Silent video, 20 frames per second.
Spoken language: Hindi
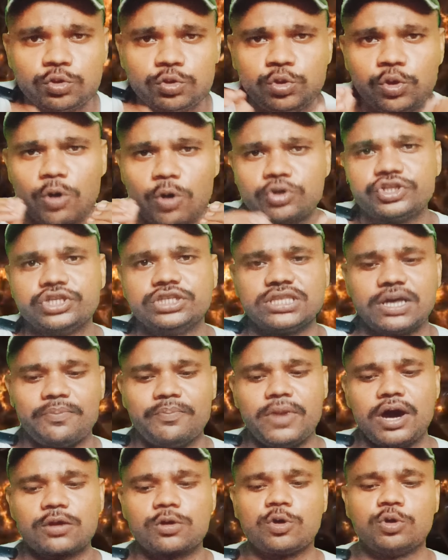दो
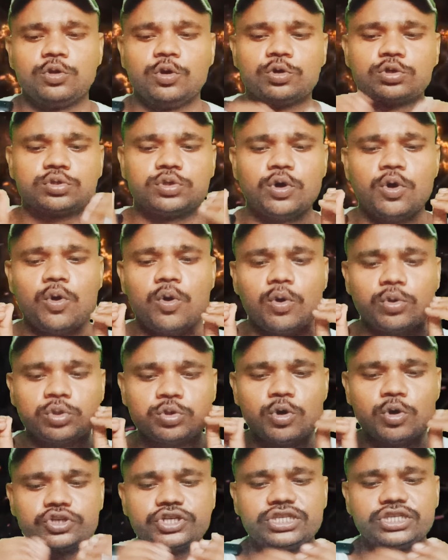सितंबर को दोस्तों
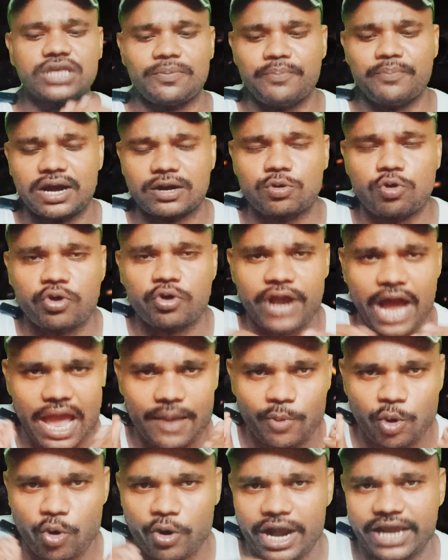दो सितंबर को
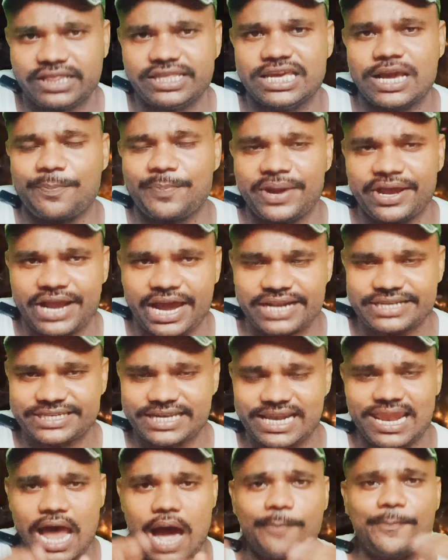गायब हो गई थी अपने घर से
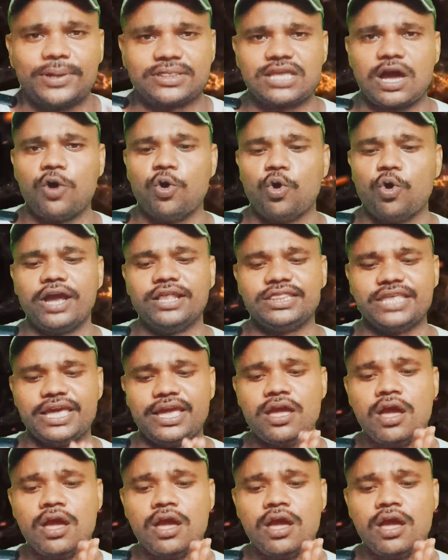लापता हो गई थी